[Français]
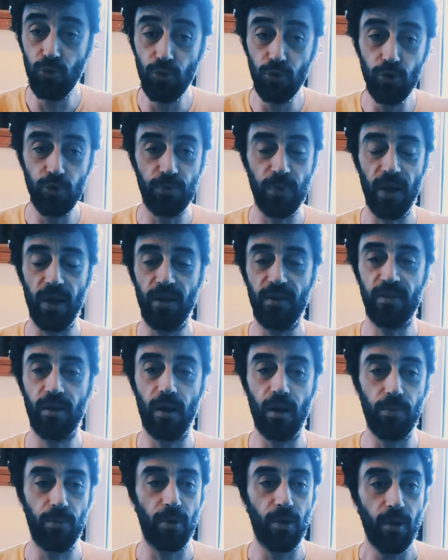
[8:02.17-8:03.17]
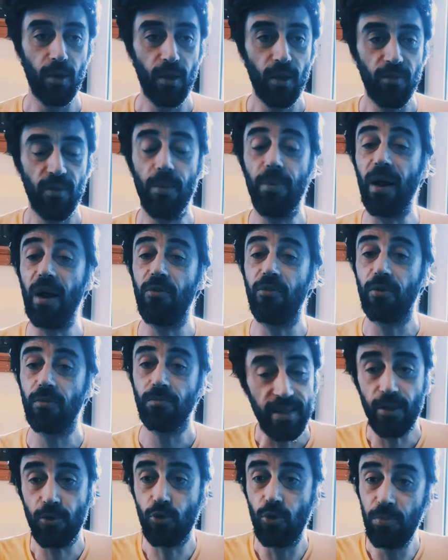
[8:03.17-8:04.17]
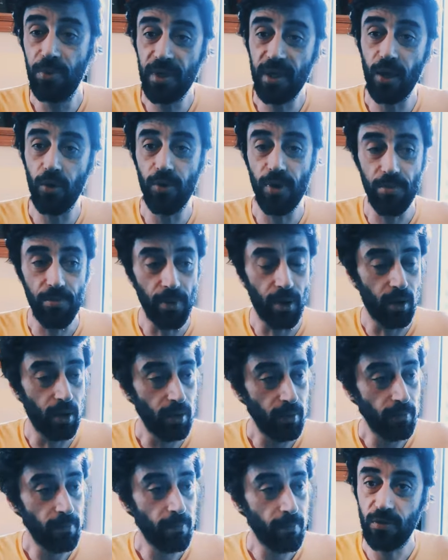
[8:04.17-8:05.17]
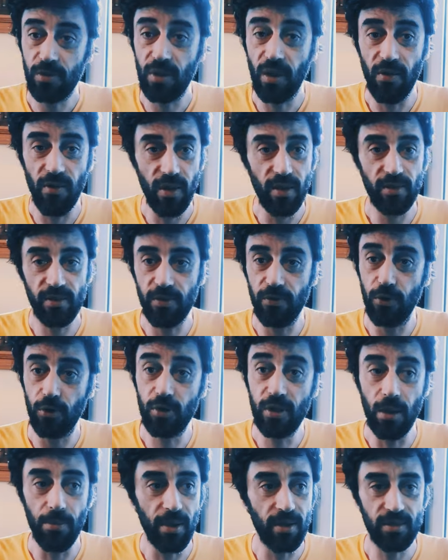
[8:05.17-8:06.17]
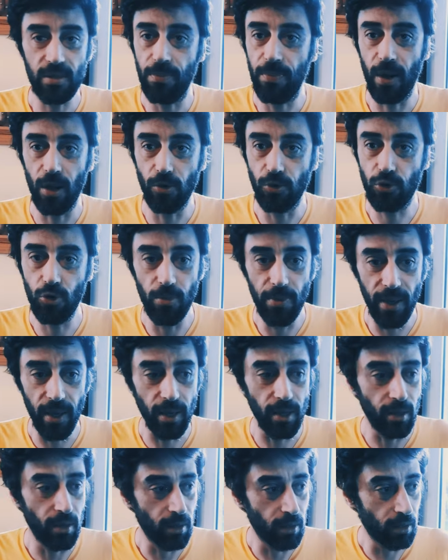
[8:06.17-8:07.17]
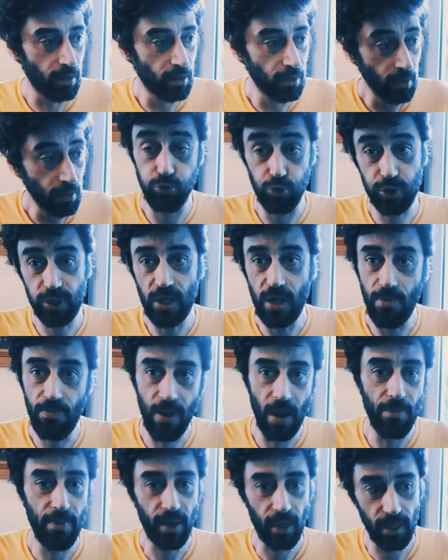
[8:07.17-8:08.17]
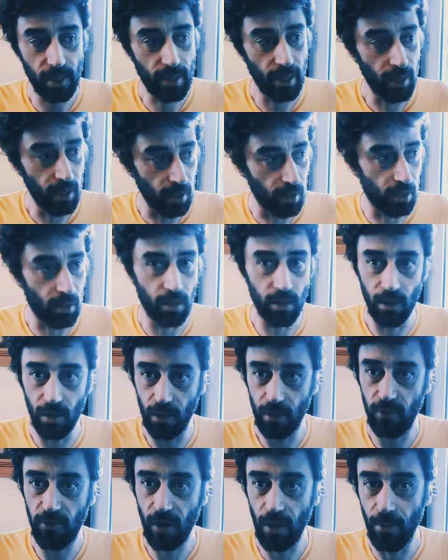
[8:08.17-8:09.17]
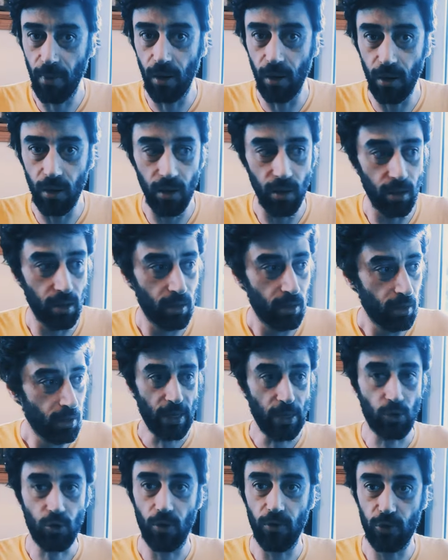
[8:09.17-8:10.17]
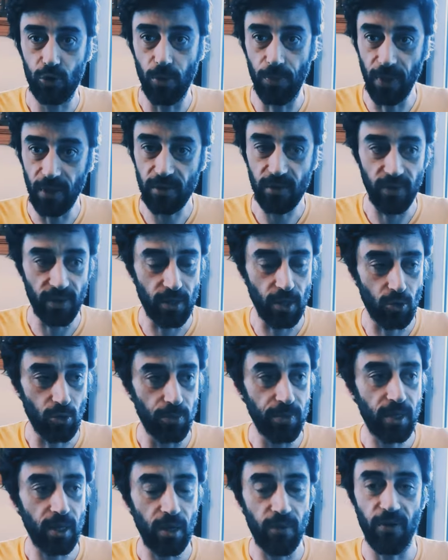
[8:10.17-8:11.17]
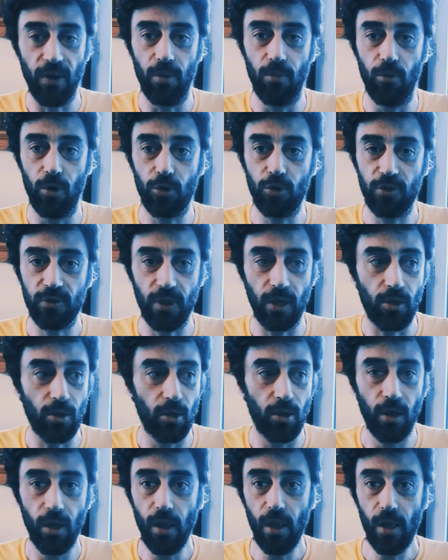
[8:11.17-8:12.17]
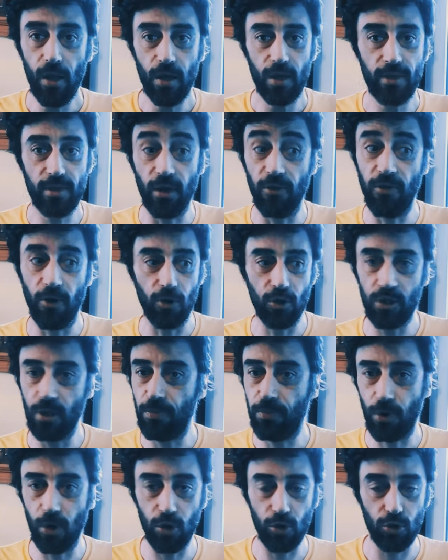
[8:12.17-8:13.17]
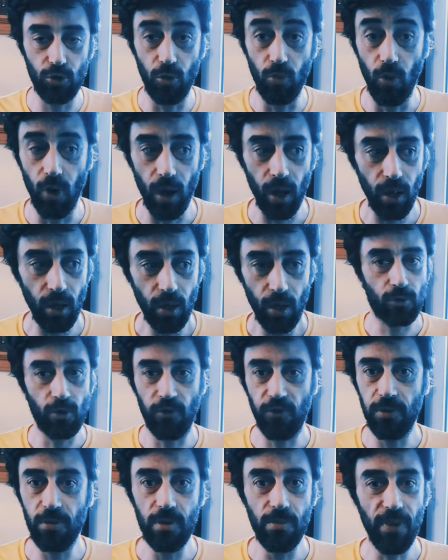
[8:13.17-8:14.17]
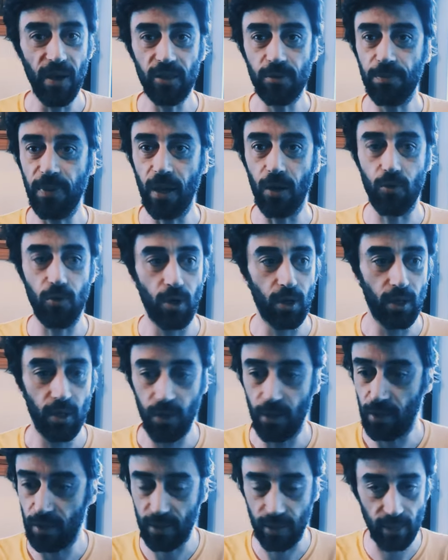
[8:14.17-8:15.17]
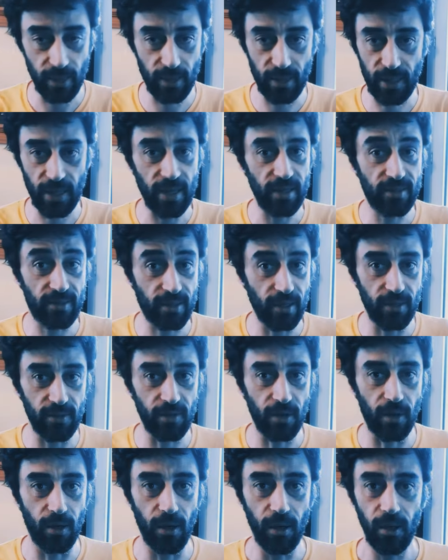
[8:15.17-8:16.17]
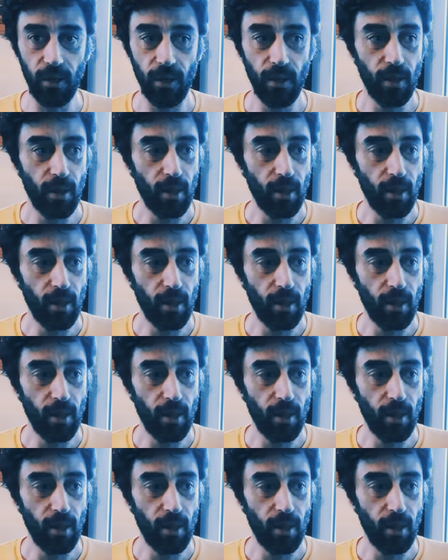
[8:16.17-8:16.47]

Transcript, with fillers: Blues par exemple. ça bref, être compliqué honnêtement. Hein. Si vous avez, si votre gamin c'est pas un teubé, euh, s'il n'est pas américain, euh, vraiment, euh, je, pense que ça va être compliqué. Enfin moi je sais que les enfants que j'ai proches de moi, ce film il passe pas quoi. Et 13-15 ans, hein.